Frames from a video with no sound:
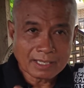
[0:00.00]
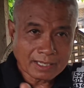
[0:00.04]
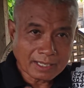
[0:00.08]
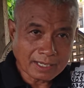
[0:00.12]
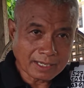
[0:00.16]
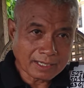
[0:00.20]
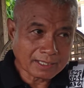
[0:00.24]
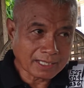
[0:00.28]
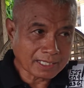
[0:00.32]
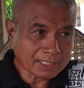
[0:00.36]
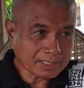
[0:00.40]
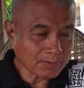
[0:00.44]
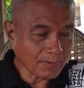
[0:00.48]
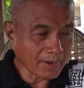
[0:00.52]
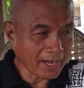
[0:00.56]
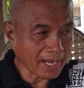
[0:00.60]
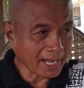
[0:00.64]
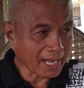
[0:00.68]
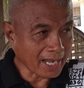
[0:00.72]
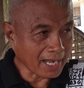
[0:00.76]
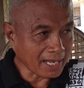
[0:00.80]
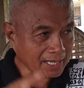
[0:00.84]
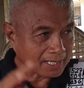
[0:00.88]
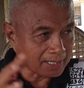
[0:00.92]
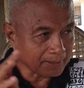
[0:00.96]
And this
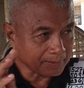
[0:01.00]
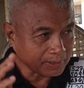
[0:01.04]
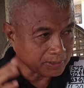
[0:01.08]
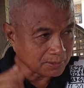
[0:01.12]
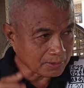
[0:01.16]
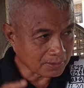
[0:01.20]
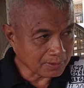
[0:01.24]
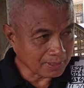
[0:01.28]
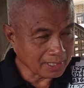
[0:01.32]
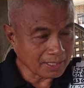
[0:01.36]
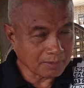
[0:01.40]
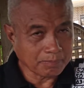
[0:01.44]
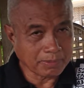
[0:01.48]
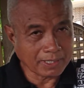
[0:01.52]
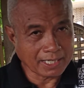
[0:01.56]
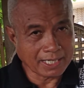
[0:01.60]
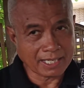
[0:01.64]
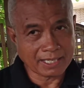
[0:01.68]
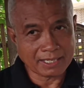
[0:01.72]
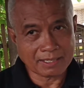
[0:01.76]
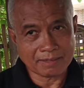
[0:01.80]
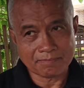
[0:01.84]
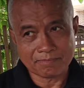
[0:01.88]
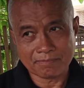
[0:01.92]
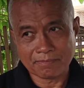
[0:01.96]
why I truly
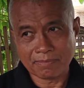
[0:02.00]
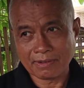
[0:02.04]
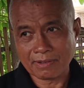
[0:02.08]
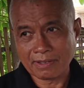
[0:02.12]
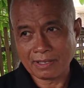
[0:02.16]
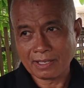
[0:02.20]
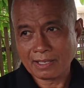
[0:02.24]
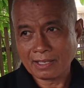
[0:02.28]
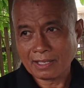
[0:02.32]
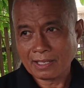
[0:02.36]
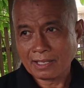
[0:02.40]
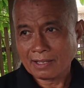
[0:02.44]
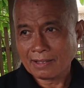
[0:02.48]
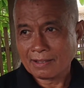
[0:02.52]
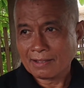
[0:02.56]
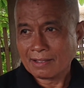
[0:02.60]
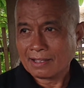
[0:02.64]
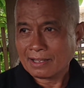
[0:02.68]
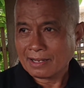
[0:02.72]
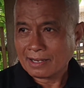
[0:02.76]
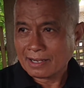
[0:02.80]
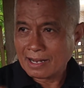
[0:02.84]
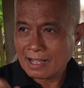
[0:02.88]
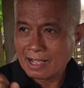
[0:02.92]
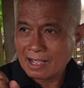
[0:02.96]
believe
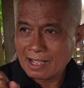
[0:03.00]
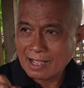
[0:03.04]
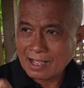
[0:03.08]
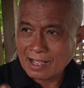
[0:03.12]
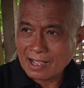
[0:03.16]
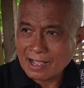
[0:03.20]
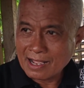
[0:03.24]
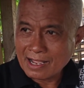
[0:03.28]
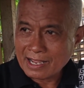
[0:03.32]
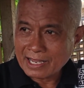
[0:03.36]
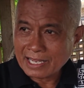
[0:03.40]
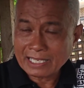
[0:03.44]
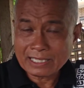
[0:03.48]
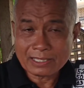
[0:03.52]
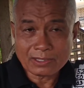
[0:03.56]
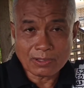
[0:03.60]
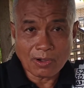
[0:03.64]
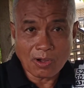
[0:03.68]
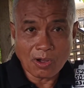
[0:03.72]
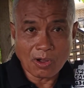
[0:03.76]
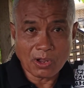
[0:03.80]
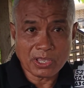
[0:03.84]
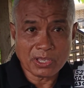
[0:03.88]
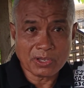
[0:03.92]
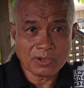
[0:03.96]
na
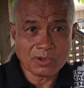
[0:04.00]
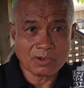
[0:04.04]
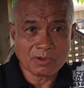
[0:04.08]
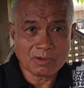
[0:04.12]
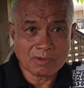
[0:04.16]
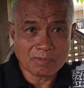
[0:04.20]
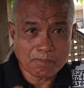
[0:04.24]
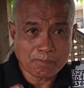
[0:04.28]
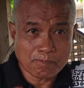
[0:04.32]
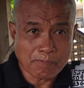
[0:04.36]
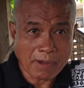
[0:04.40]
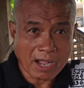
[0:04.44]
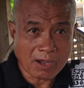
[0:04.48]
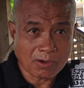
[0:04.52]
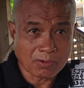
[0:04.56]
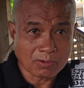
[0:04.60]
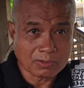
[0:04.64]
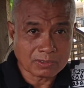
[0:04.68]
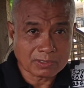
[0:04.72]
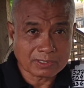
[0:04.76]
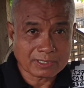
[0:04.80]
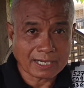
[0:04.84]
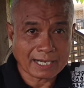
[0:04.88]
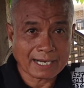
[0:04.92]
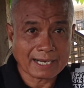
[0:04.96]
ito yung
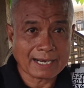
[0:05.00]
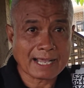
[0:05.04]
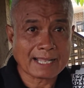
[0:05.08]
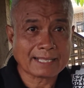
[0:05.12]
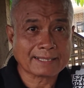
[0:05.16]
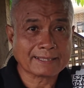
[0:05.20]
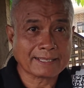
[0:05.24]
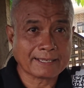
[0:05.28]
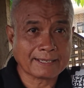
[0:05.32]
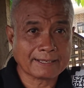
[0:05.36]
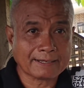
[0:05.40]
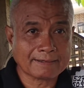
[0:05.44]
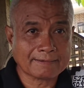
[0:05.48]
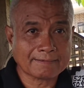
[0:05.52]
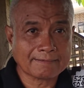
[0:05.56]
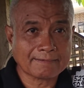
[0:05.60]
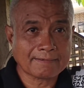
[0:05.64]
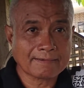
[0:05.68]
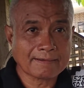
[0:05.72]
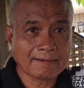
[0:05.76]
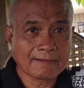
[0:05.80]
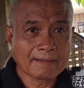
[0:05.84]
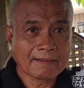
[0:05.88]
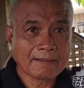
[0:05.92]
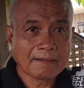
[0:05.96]
pangontra natin,
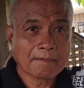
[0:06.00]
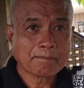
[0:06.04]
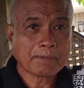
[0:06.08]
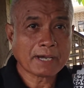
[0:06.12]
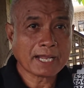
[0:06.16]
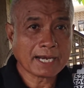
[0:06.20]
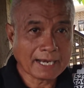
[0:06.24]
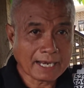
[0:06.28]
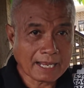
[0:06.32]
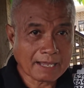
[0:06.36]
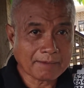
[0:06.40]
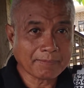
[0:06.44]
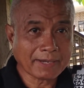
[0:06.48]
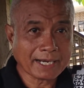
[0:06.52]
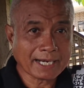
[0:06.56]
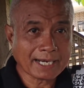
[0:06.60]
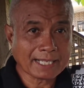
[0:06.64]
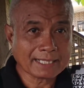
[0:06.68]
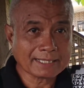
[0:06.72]
panlaban